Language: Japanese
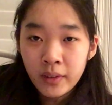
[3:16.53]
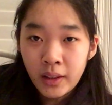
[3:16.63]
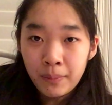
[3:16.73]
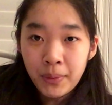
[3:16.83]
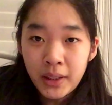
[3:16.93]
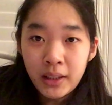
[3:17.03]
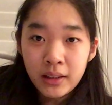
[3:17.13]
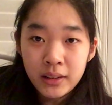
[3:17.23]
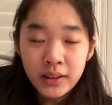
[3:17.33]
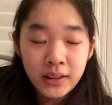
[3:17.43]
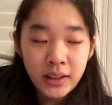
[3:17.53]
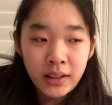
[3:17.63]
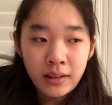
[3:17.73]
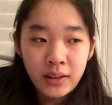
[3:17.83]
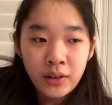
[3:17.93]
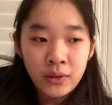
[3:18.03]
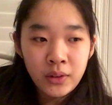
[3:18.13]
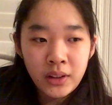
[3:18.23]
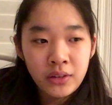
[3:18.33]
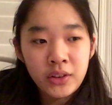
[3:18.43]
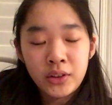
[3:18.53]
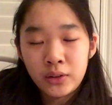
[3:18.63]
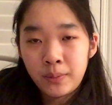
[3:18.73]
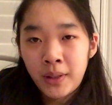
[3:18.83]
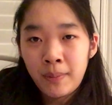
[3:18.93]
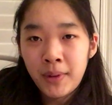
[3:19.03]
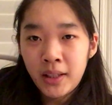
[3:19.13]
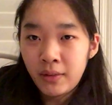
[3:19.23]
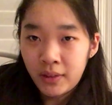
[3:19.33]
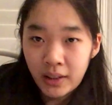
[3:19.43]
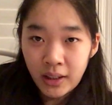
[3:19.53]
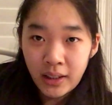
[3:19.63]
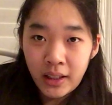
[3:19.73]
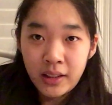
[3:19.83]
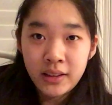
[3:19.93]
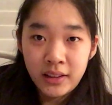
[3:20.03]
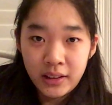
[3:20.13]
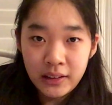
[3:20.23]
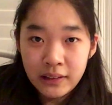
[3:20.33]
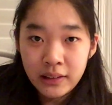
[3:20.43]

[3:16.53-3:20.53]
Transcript: やっぱり全然日本にいる以上ペラペラにはならないし